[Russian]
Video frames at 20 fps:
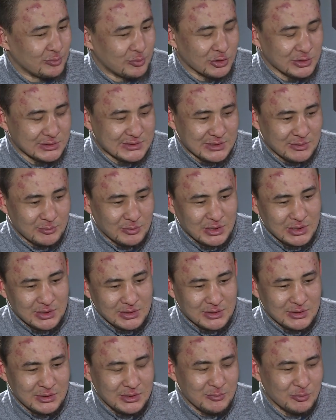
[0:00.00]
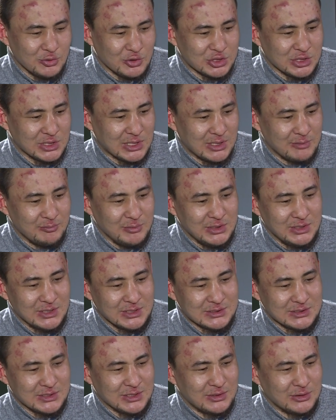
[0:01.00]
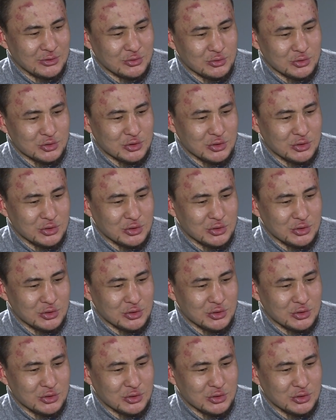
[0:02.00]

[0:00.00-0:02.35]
Просто мне немножко обидно стало то,